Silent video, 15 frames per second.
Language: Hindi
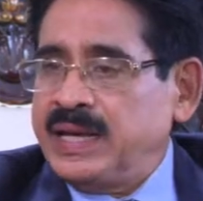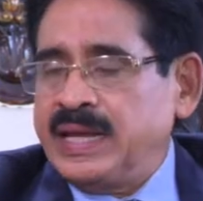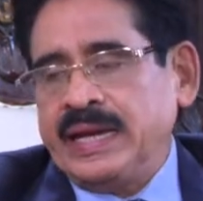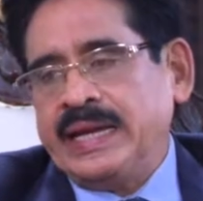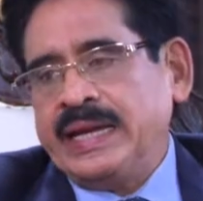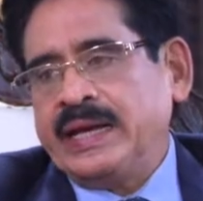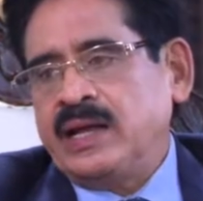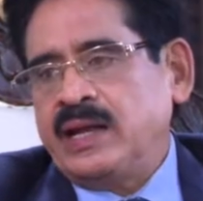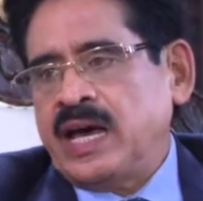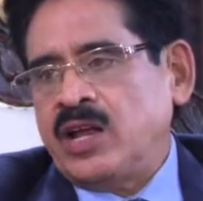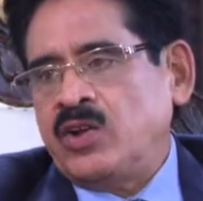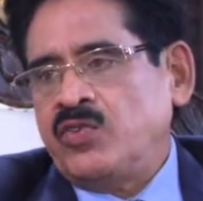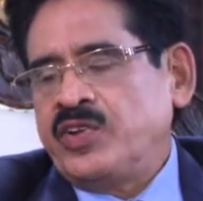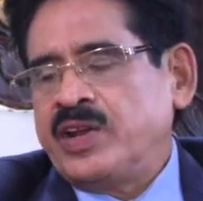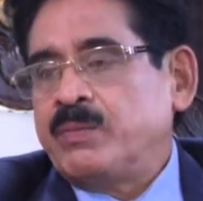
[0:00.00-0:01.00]
क्रिटिकल
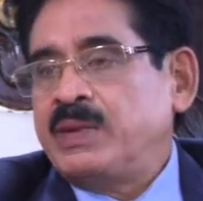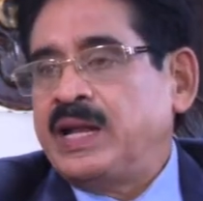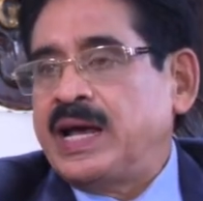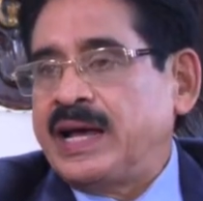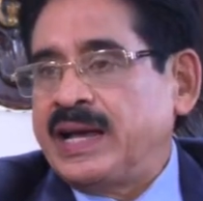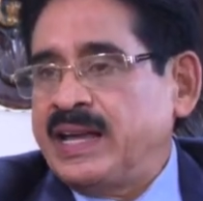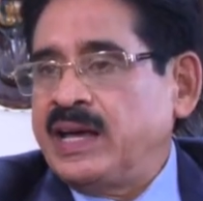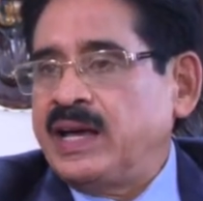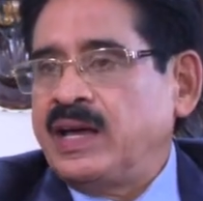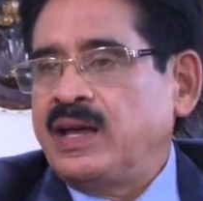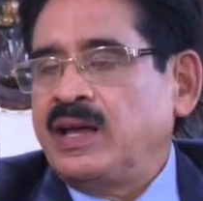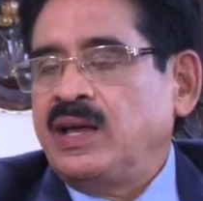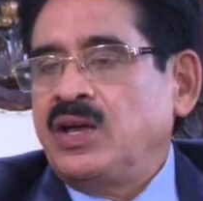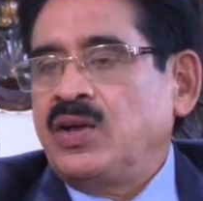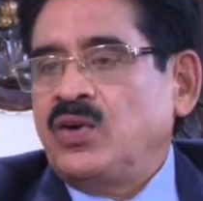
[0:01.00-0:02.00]
एलोवेरा मिलाया गया
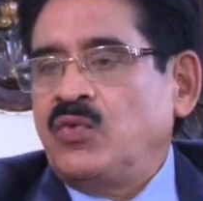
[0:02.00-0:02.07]
है